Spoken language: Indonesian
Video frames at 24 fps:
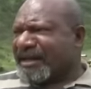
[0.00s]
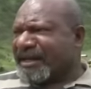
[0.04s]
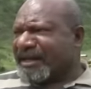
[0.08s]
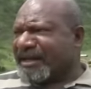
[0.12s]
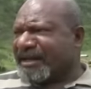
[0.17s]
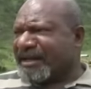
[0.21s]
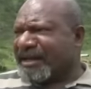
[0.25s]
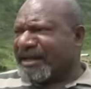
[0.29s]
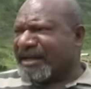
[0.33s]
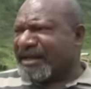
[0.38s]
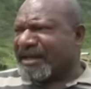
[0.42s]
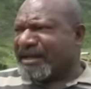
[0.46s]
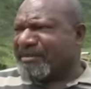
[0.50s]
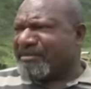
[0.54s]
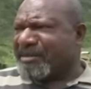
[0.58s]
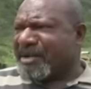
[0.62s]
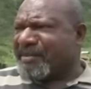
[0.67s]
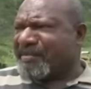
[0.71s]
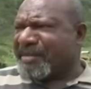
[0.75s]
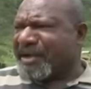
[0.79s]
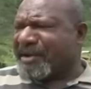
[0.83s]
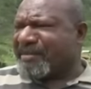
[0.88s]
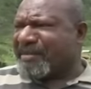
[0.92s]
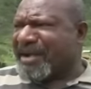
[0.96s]
uh,
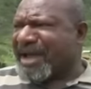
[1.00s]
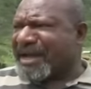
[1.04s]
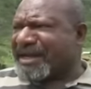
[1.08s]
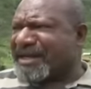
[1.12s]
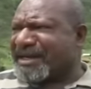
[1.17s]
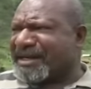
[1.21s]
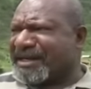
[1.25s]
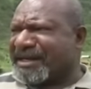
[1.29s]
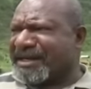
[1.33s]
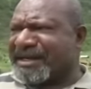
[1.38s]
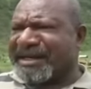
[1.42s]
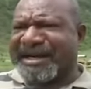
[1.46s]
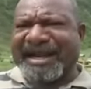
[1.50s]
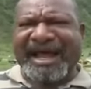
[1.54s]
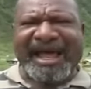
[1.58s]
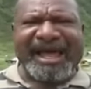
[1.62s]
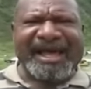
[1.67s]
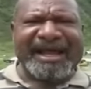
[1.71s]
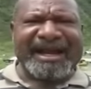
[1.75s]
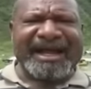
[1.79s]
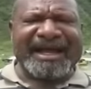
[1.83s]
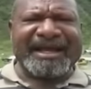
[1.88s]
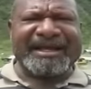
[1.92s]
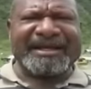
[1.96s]
memperbaiki
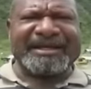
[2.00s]
daerah